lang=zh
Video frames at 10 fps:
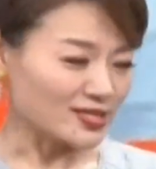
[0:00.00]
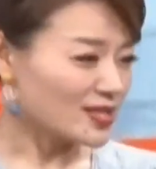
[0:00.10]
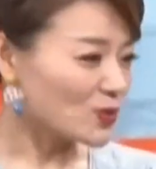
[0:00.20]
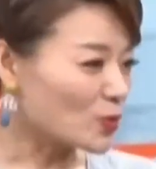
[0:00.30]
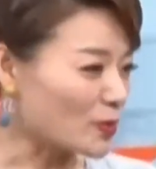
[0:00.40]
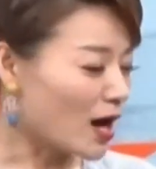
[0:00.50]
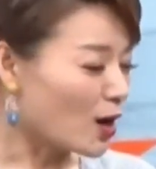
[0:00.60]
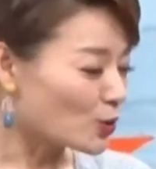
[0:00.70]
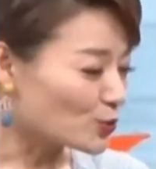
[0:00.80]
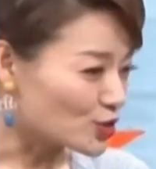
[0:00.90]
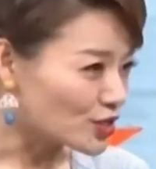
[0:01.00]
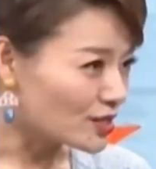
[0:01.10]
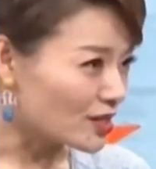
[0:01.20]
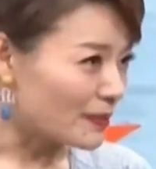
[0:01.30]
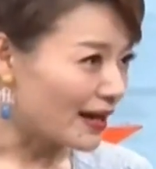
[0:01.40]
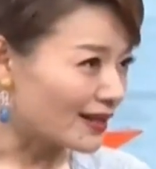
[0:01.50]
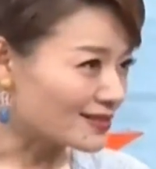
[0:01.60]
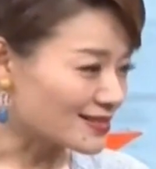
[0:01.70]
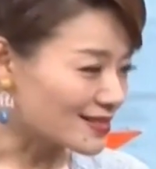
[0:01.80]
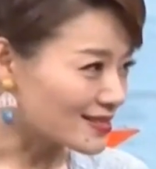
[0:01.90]
中已经见过我们二号女士了
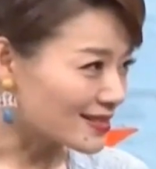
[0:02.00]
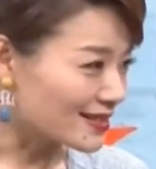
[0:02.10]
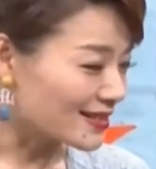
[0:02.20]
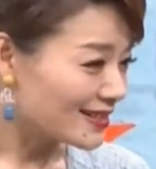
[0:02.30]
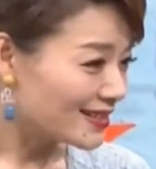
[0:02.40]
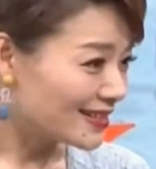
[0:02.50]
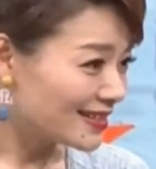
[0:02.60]
吧，张先生？